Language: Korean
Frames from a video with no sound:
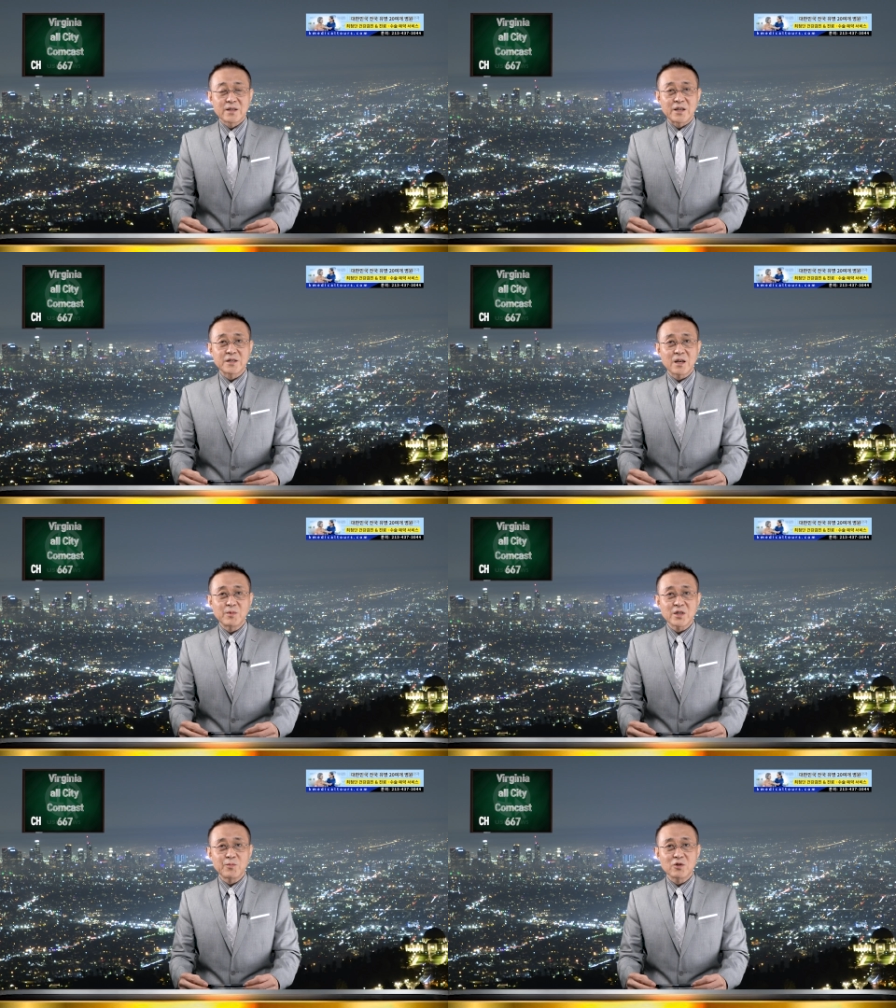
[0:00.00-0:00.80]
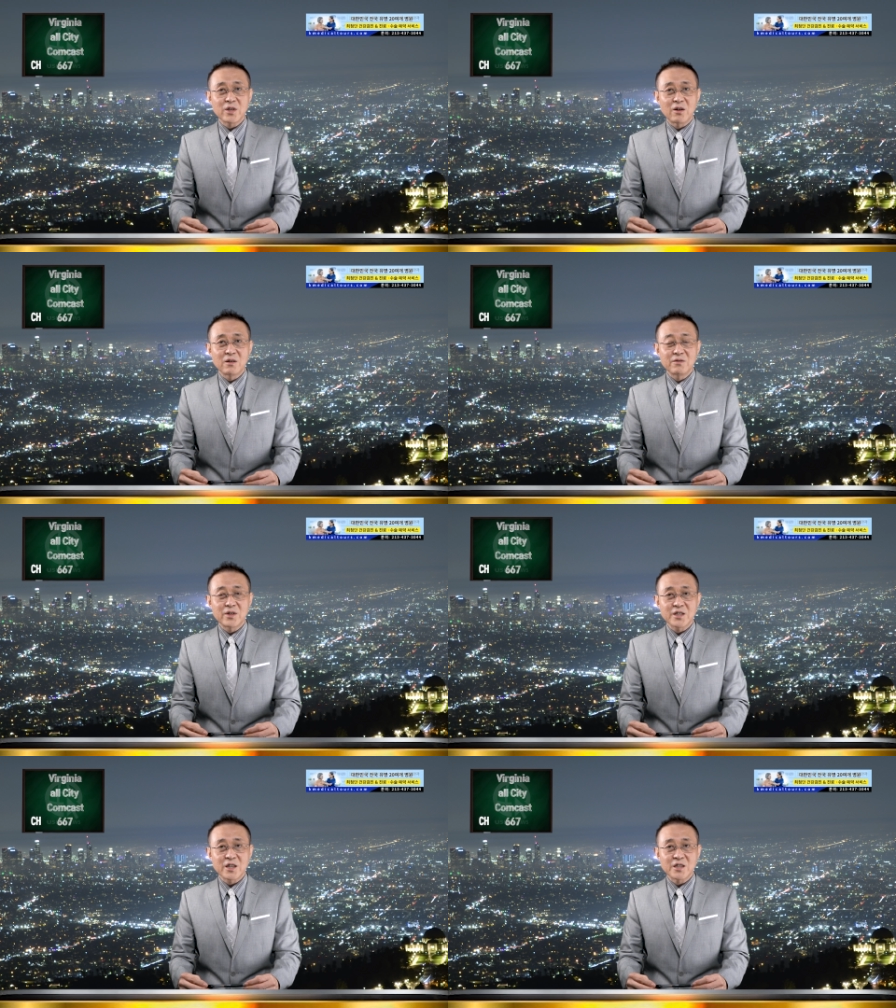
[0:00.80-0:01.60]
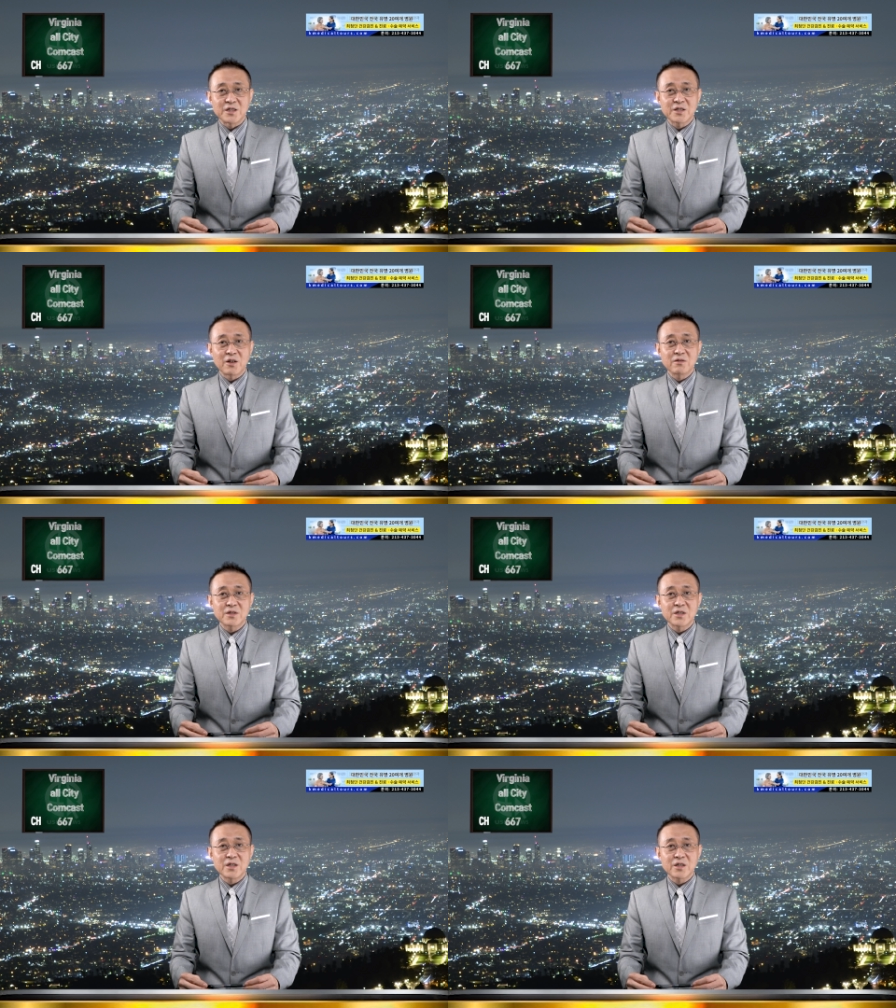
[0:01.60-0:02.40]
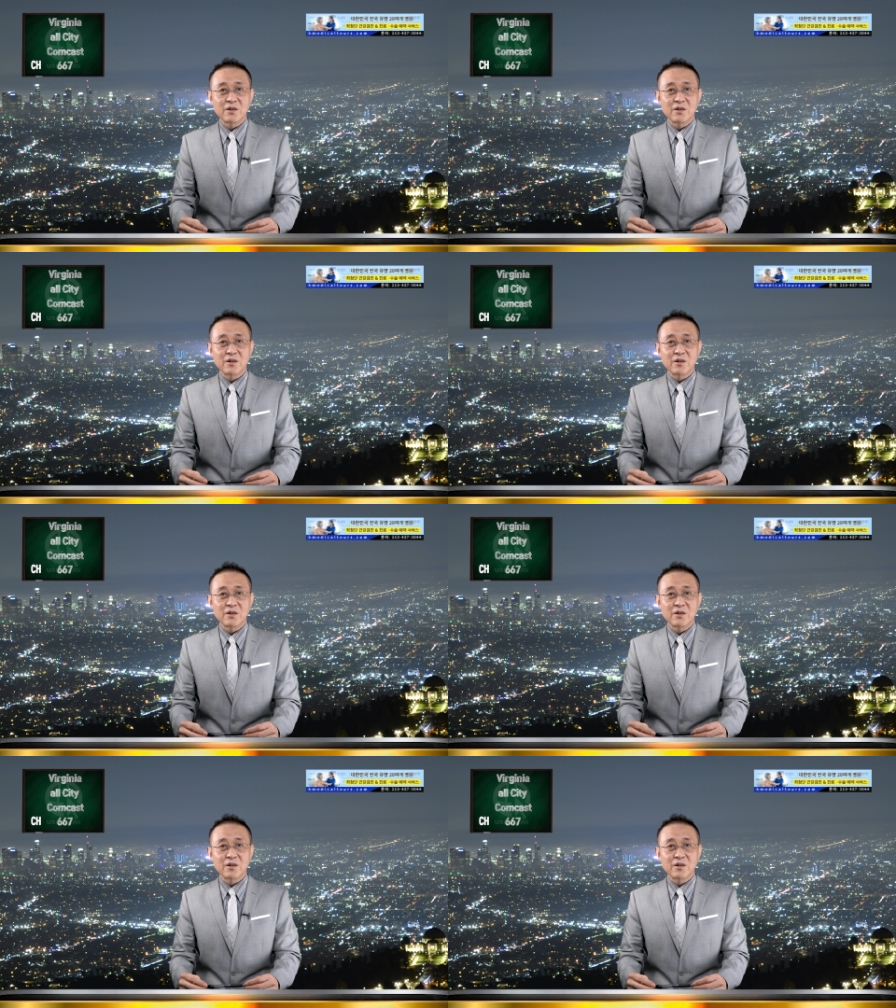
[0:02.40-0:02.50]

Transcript: 네, 이 시간 먼저 미국 내 언론들이 전하는 정치,